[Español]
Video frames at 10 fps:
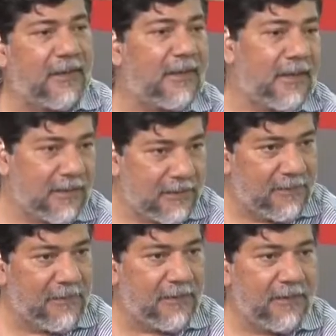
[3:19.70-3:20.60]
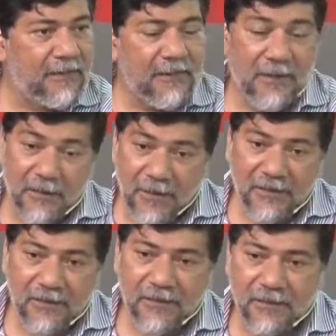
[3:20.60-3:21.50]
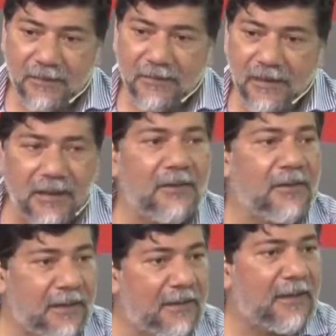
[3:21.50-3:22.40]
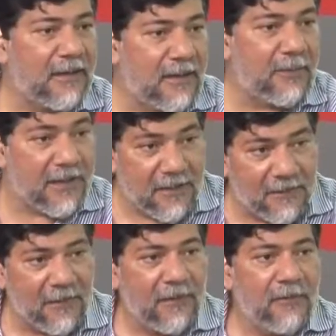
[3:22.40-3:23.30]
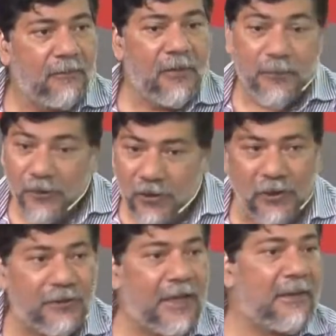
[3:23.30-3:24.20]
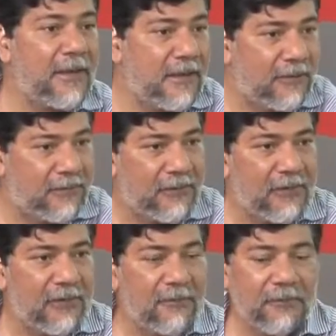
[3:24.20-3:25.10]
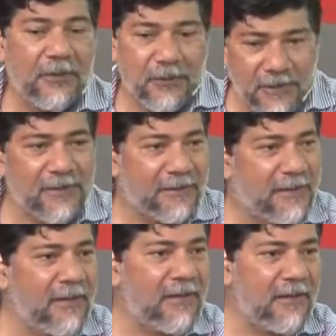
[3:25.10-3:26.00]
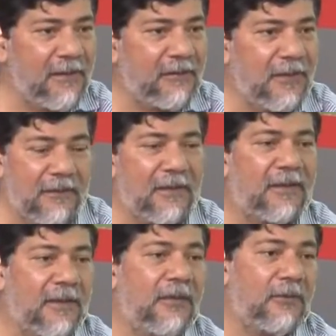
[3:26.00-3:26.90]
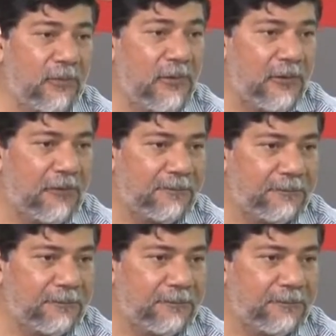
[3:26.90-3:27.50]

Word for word: traen a la Argentina y que más dinero le generan al país. Muy pocos lo saben a esto, pero es así y nos debe generar orgullo.